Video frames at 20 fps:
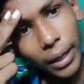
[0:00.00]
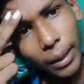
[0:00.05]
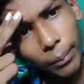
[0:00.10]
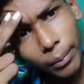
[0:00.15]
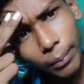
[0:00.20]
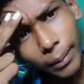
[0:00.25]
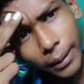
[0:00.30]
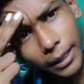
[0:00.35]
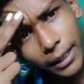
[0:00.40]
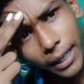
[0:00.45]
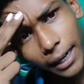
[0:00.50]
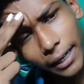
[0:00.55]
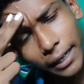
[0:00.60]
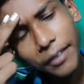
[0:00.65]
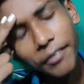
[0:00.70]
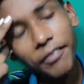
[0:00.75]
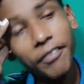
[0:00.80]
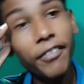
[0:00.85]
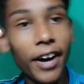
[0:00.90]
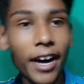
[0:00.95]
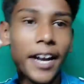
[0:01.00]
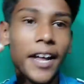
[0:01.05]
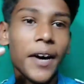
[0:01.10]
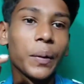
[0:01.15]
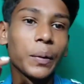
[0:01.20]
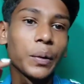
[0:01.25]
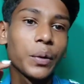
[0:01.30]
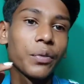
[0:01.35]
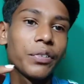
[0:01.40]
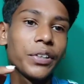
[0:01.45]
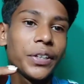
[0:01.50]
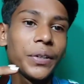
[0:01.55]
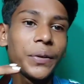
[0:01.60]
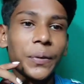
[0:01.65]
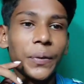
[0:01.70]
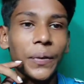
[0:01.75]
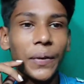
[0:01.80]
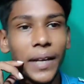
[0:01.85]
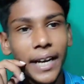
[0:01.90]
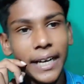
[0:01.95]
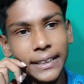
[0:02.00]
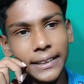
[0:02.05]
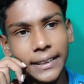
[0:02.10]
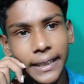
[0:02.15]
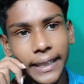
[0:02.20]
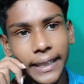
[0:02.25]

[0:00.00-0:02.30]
मैं भी बताने वाला हूँ तो वीडियो को लास्ट